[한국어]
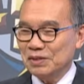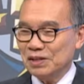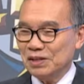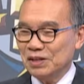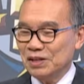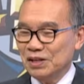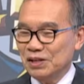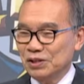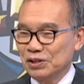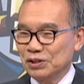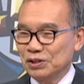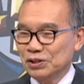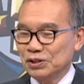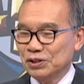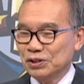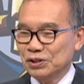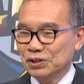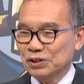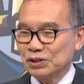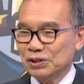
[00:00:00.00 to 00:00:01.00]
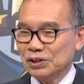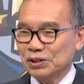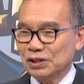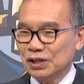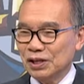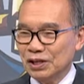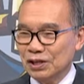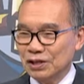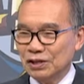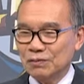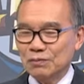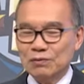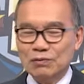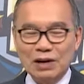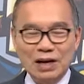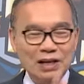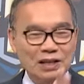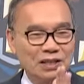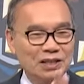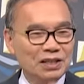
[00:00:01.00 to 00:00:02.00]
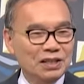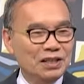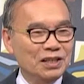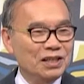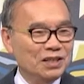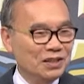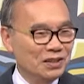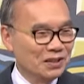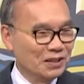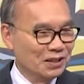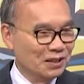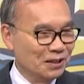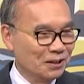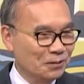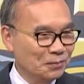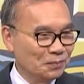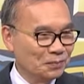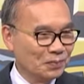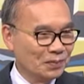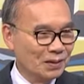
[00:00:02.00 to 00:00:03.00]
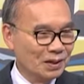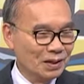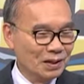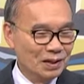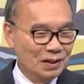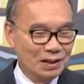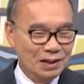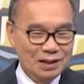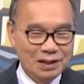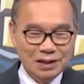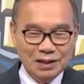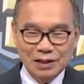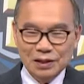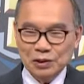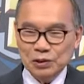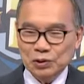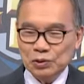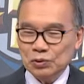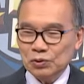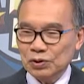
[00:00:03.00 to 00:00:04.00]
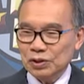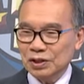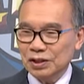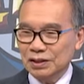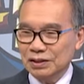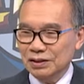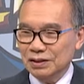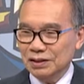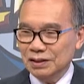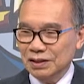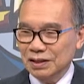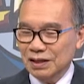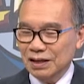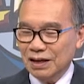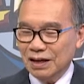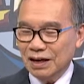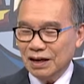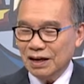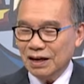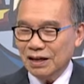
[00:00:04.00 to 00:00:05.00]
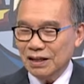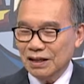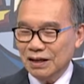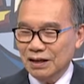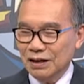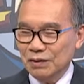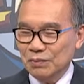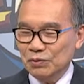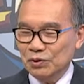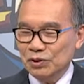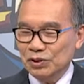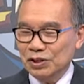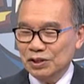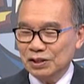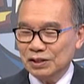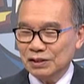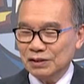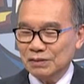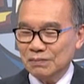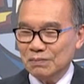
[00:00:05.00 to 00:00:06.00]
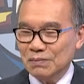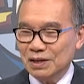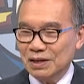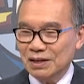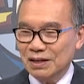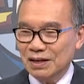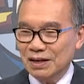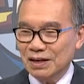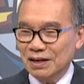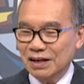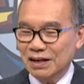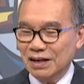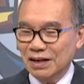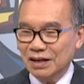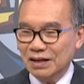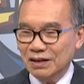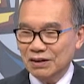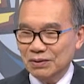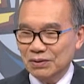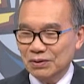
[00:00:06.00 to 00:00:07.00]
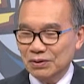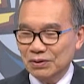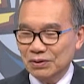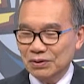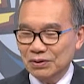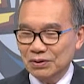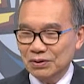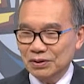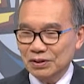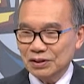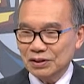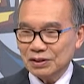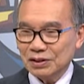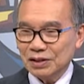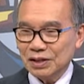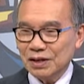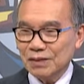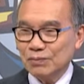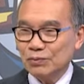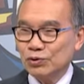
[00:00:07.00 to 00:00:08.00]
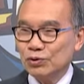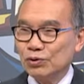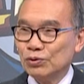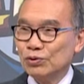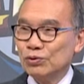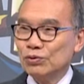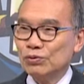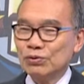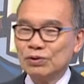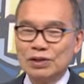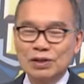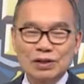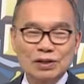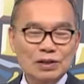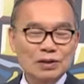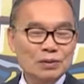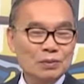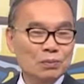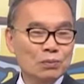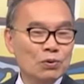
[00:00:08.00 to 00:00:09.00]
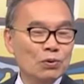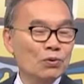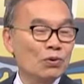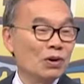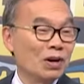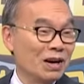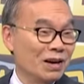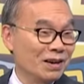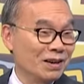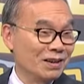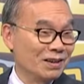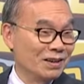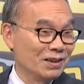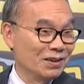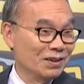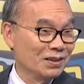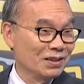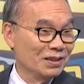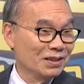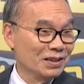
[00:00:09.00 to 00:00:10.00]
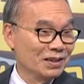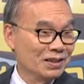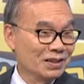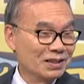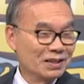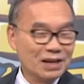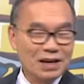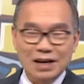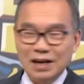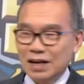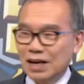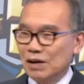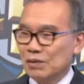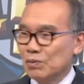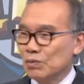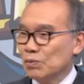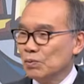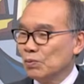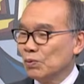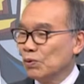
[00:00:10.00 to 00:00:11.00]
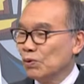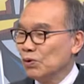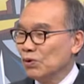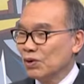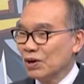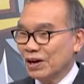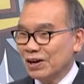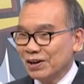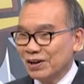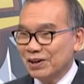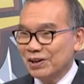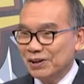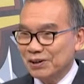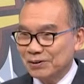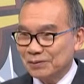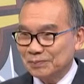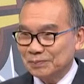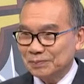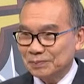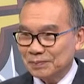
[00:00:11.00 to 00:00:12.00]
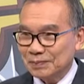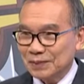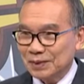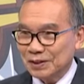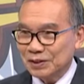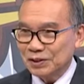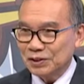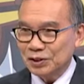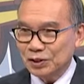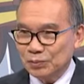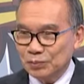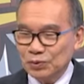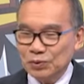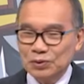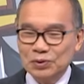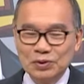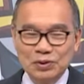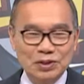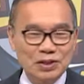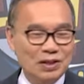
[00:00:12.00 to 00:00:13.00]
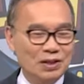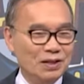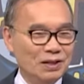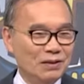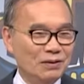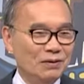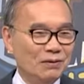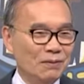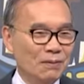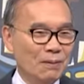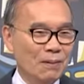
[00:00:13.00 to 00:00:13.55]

사이에 영적 체험, 확신이 있는 거예요. 조카는 하나님을 직접 만난 게 아니고 삼촌 조카 보고 간 거예요. 사람을 보고 간 거예요. 지금도 그렇잖아요.